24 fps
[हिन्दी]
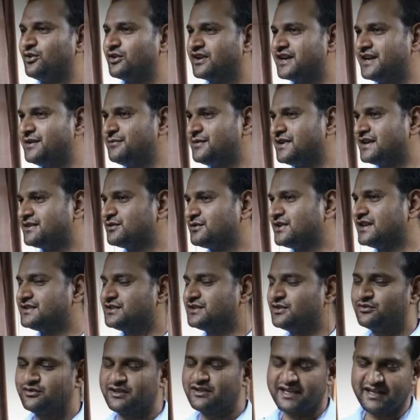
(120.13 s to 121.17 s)
और कई बार तो ऐसा
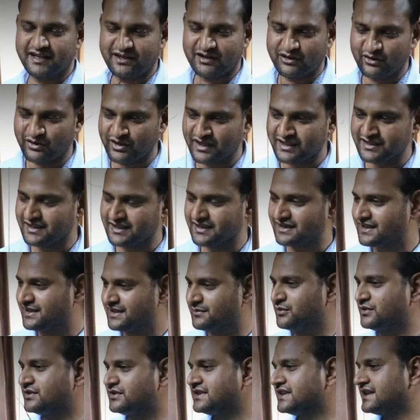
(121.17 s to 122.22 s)
होता है लोग आ जाते हैं
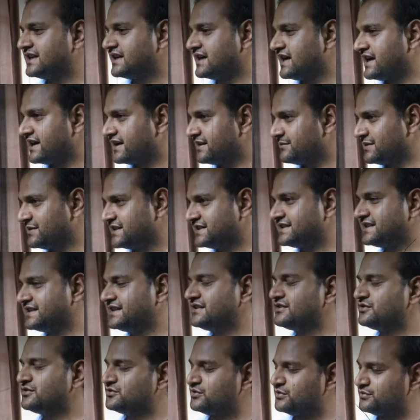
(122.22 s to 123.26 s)
बोलते किराए के पैसे नहीं
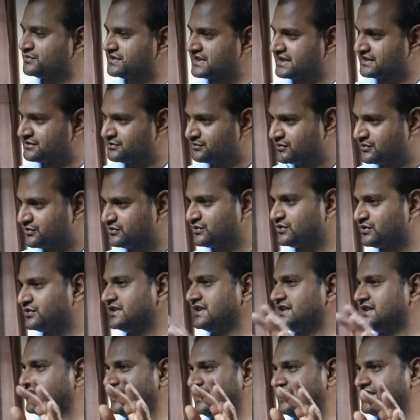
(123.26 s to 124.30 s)
तो सौ पचास रुपये उसको
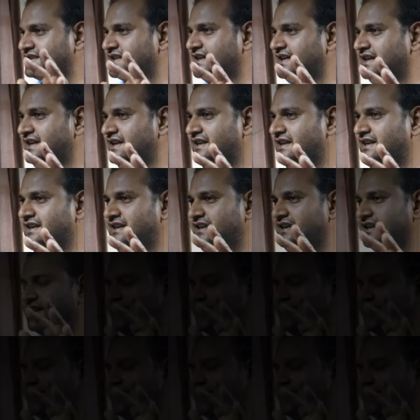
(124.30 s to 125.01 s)
देते हैं जाने के लिए